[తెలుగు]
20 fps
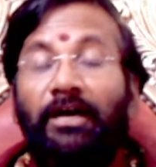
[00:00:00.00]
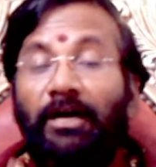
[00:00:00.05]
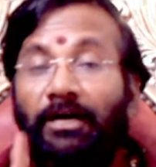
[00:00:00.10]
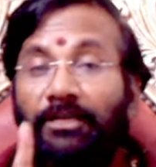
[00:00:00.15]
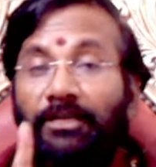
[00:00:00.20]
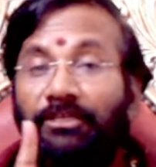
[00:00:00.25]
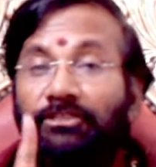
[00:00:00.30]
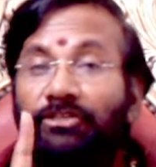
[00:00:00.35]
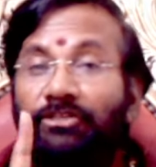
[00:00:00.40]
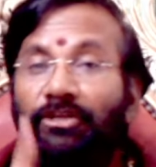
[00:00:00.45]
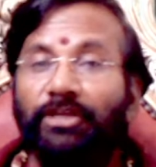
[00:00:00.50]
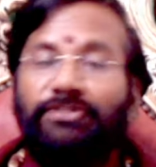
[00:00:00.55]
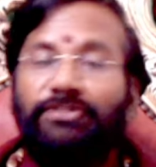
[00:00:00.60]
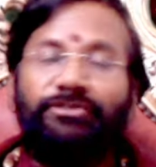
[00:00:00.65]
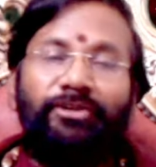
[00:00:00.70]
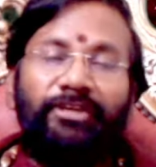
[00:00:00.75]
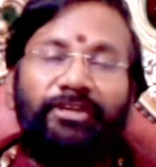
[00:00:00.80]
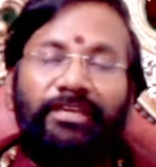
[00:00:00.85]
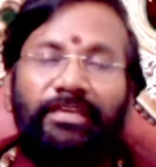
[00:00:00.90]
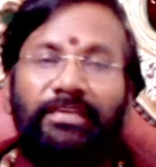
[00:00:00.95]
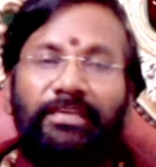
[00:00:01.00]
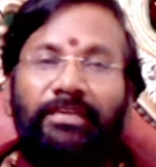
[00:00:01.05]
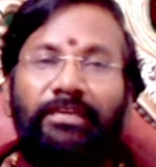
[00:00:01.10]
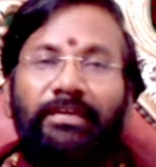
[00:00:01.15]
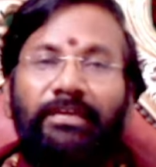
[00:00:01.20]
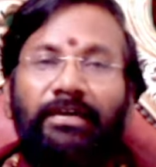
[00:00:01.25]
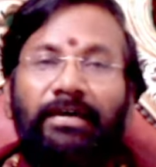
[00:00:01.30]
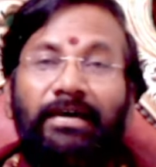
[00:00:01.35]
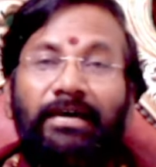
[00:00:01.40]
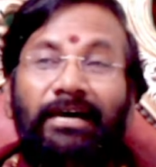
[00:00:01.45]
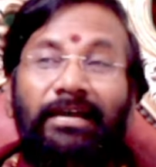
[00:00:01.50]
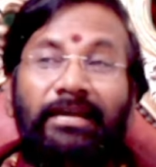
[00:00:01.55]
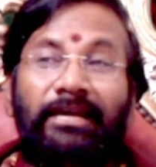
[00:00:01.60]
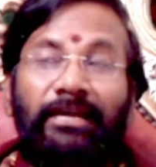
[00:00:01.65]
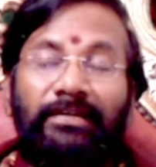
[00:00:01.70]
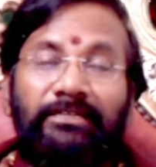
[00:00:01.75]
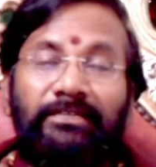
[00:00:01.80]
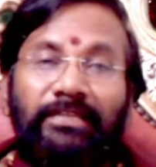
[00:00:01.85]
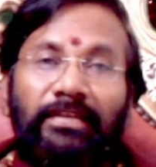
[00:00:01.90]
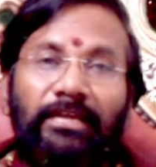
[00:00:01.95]
ఐదు రాసులకి
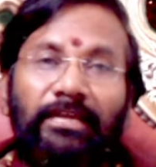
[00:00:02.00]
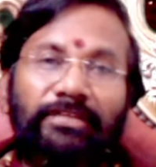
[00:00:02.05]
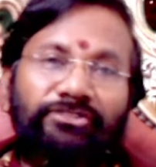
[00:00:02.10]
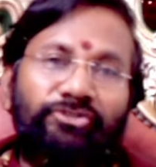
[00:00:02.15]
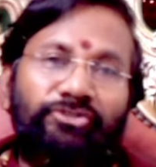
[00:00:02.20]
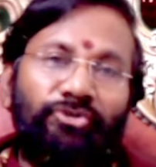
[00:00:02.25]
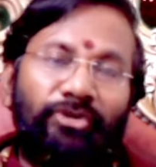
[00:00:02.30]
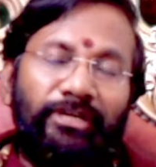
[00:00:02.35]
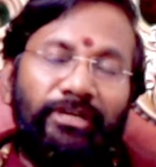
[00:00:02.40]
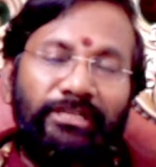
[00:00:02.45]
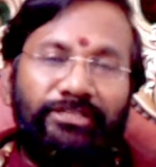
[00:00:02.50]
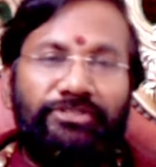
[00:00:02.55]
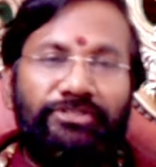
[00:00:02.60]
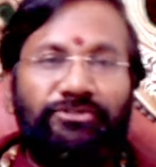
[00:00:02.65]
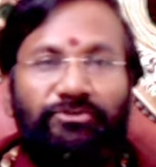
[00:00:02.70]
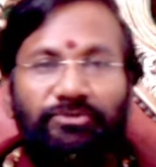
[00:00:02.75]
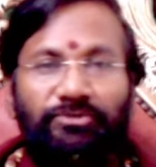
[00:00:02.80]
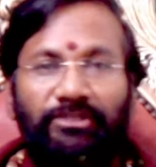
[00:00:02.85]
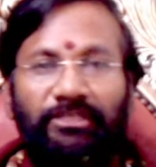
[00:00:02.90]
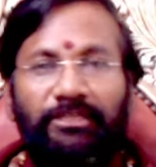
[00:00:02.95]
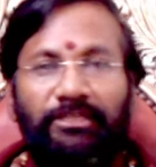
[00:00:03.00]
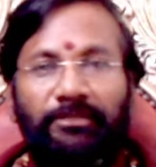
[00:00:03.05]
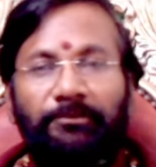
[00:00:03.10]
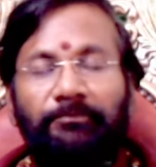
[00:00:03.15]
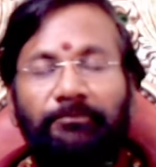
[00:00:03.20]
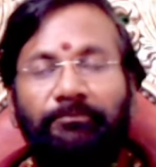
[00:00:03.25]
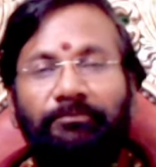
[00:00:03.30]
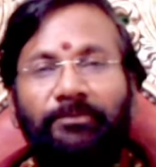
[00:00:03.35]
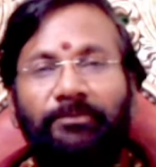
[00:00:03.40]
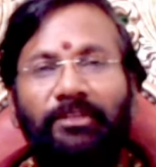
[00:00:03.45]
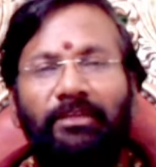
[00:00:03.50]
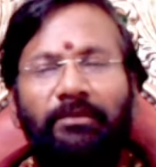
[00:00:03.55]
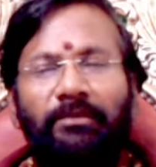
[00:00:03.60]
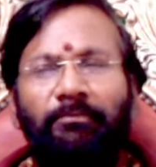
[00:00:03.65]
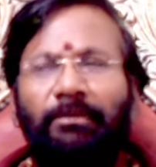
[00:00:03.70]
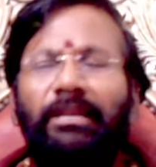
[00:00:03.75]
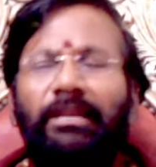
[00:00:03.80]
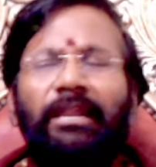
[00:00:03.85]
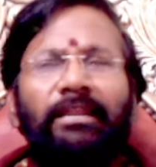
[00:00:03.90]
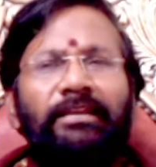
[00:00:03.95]
అఖండ రాజయోగాన్ని ఇస్తుంది
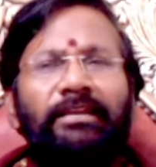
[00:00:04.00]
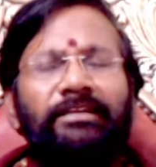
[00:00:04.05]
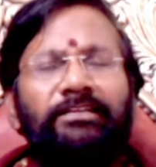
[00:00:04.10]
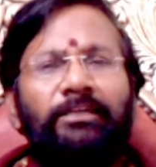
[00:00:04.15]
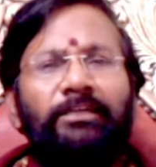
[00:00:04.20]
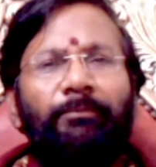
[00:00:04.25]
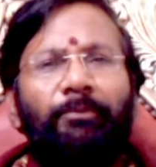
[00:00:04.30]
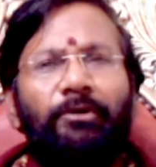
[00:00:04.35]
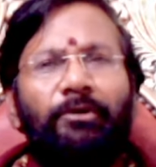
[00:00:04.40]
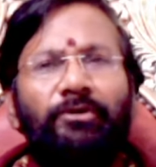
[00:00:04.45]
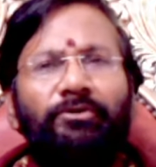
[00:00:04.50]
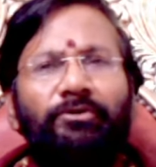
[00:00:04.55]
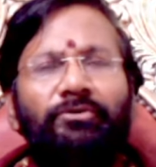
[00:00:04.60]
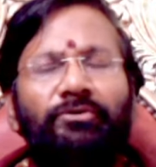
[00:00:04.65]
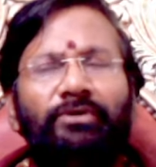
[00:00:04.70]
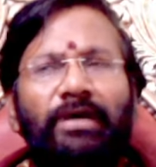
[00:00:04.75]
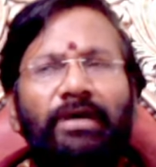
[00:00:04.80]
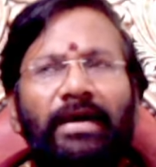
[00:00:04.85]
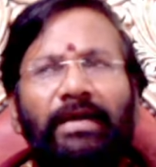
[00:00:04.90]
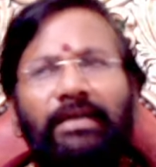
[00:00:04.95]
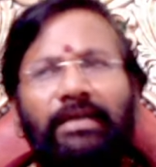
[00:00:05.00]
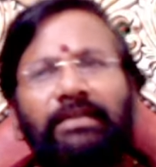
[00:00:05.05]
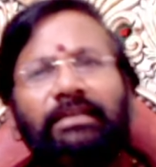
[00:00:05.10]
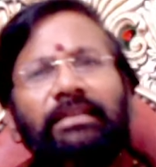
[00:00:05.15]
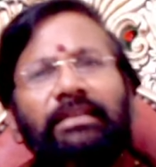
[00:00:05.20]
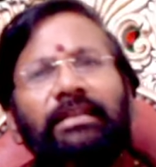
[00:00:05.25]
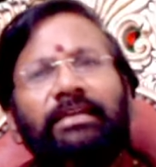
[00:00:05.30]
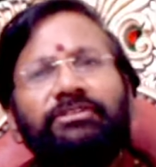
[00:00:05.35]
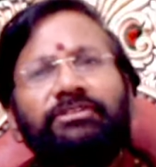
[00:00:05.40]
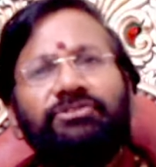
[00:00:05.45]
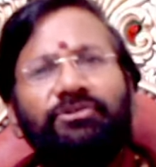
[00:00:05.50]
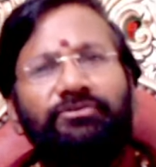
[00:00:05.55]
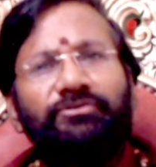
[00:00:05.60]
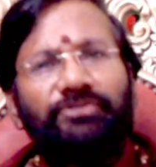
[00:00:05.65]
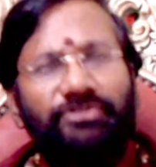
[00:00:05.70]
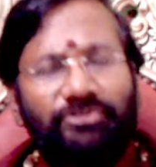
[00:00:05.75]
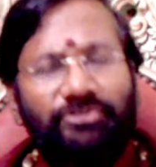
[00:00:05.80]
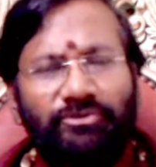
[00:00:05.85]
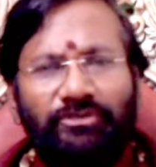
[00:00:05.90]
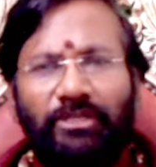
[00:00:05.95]
మరి అలాంటప్పుడు అఖండ రాజయోగం
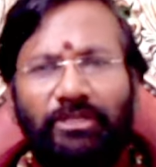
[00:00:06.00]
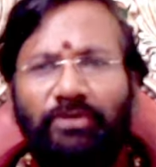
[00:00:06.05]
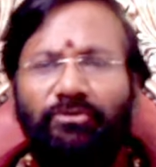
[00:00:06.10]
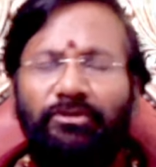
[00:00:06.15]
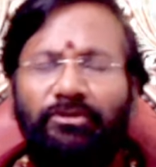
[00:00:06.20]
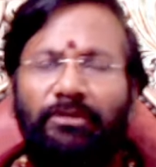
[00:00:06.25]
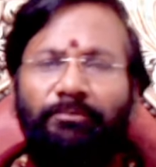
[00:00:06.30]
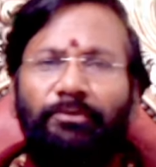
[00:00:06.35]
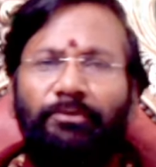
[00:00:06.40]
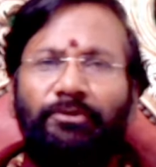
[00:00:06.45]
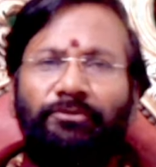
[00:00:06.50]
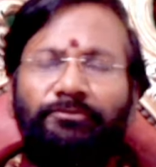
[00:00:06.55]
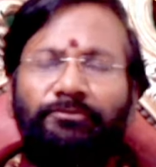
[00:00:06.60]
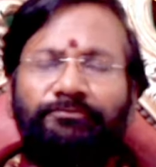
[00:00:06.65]
ఇస్తుందనుకున్నప్పుడు